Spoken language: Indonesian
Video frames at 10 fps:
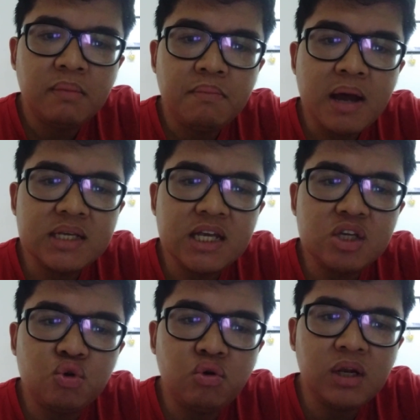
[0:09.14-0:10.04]
masih
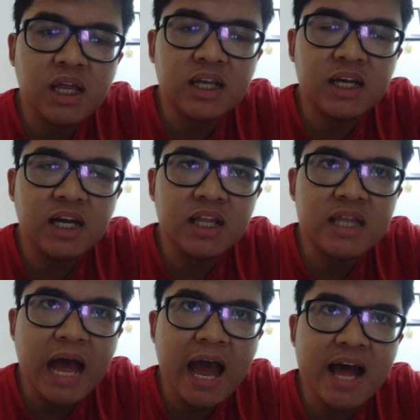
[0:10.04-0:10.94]
sulit
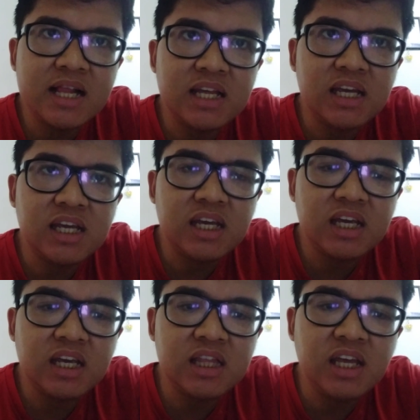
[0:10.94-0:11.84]
kenali
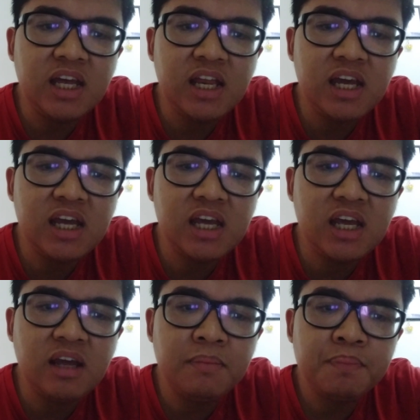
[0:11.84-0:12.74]

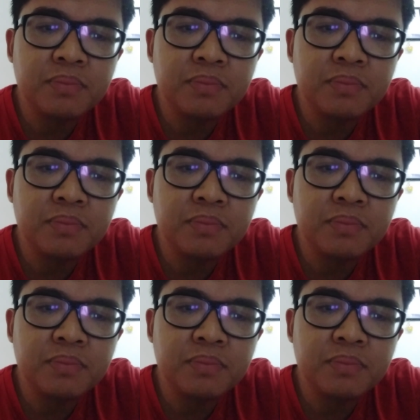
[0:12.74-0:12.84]
diri